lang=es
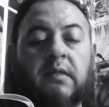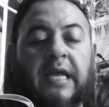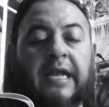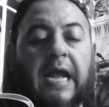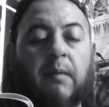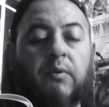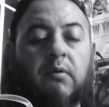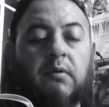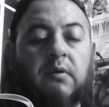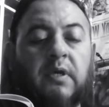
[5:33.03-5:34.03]
En
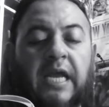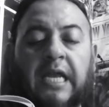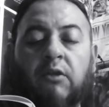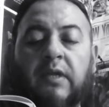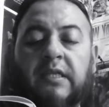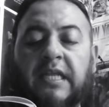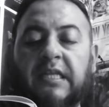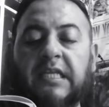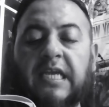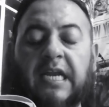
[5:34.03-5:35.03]
cambio, él no
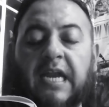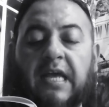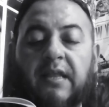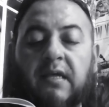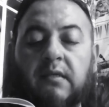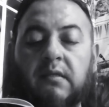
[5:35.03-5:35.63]
entendía nada.